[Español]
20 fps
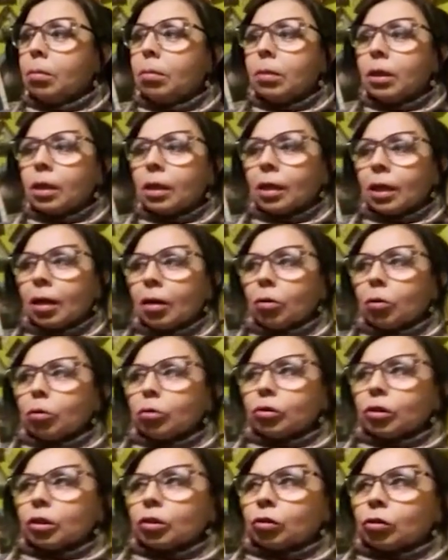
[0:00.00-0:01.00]
mi idea
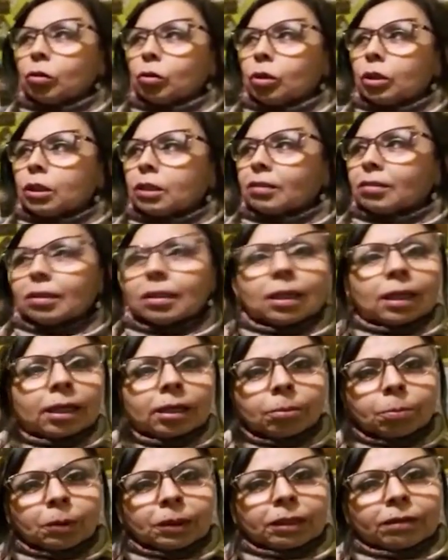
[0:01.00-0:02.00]
consistió en
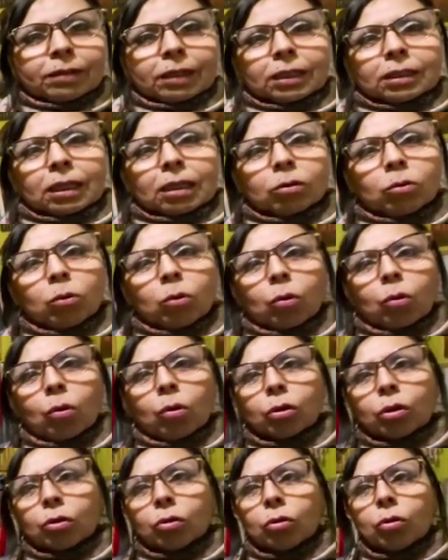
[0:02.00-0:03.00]
reciclar para abaratar un
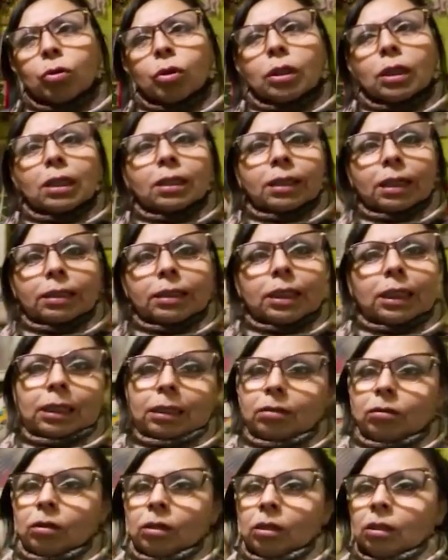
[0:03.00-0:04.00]
costo en el
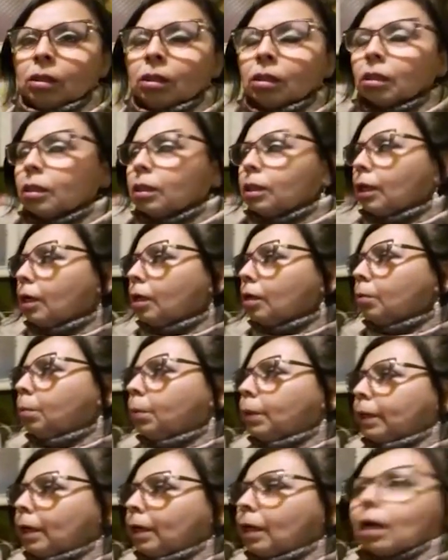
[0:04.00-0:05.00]
taller, ya
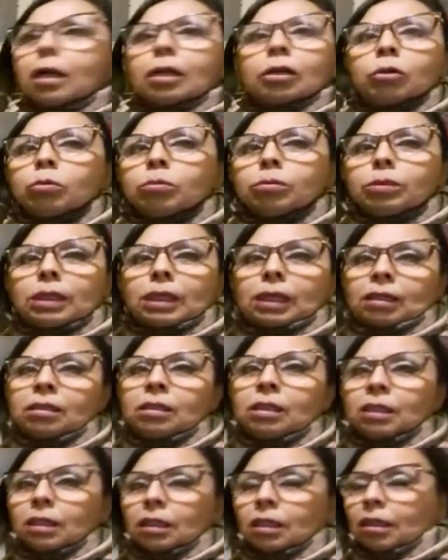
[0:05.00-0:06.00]
para las alumnas.
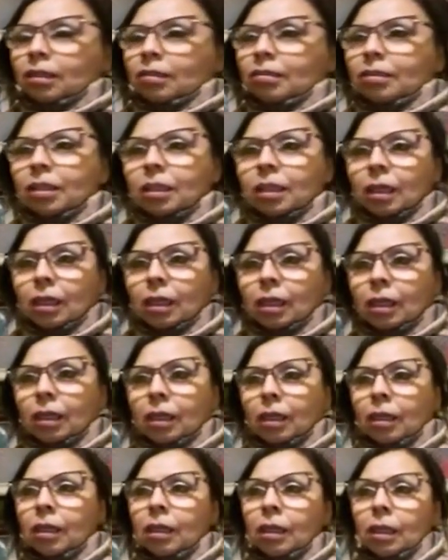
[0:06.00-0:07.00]
Así
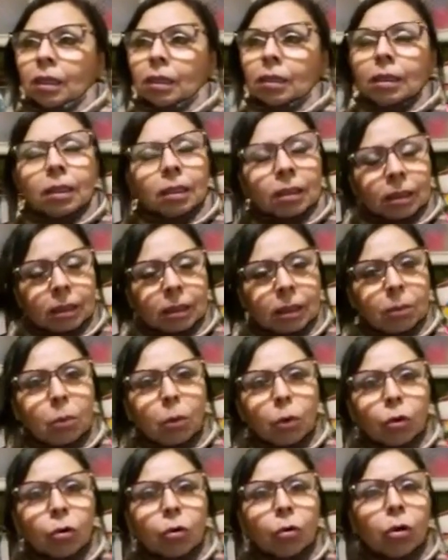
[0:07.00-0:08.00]
que de este
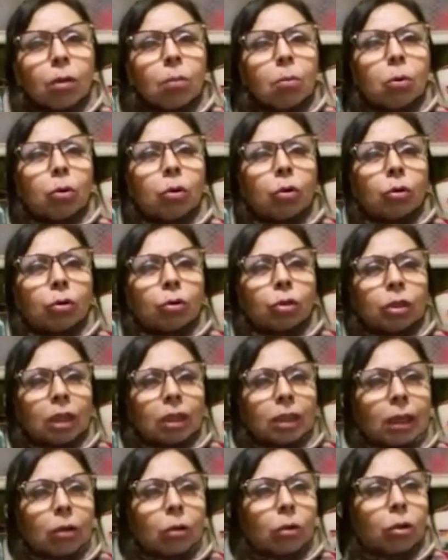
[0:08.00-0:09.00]
modo hemos
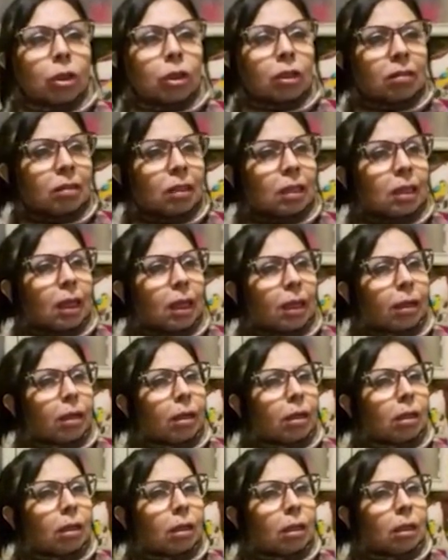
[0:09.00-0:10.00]
tratado de reciclar
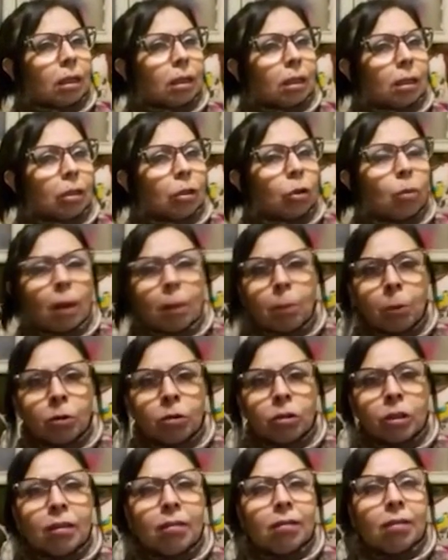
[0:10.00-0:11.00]
eh, lo más
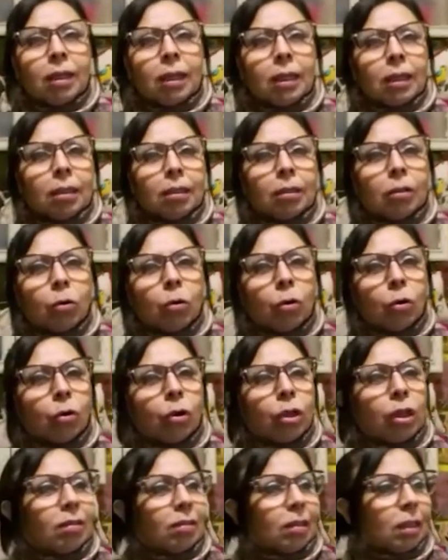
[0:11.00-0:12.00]
posible,
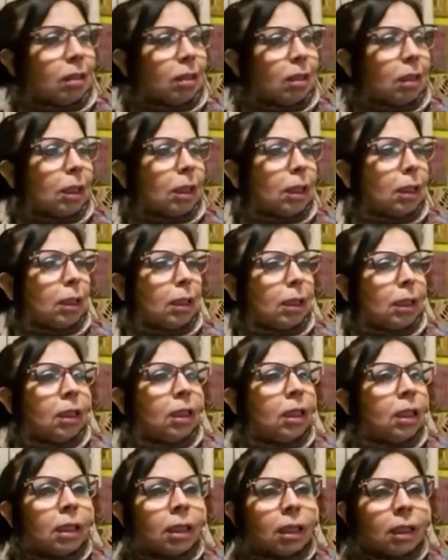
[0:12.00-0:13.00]
o ya sartenes,
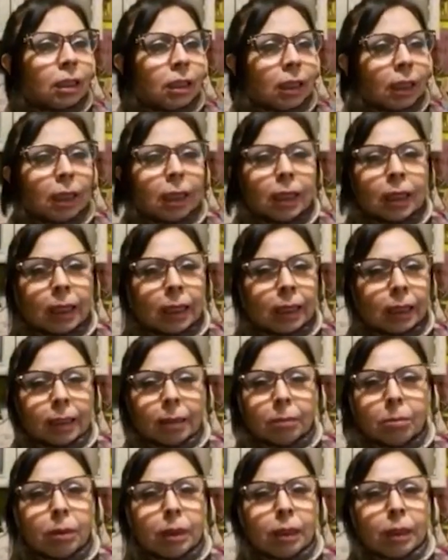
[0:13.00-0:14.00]
tela
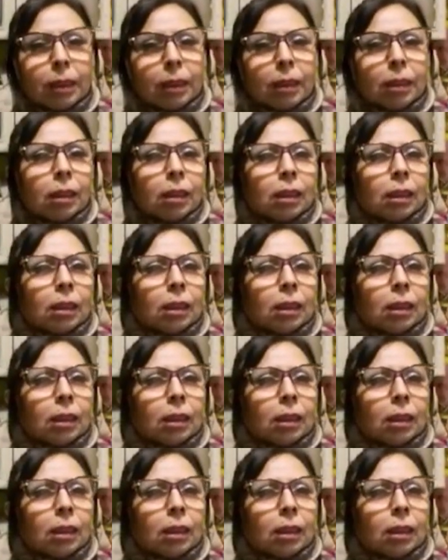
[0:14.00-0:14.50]
también